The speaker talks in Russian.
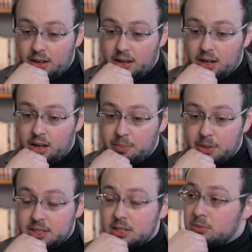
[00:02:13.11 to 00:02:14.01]
а,
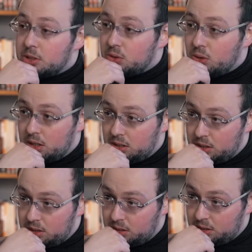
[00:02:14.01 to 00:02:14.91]
посредством
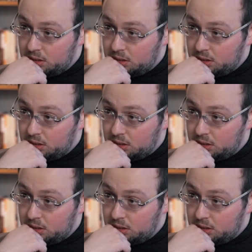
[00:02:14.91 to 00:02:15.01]
сексуальности.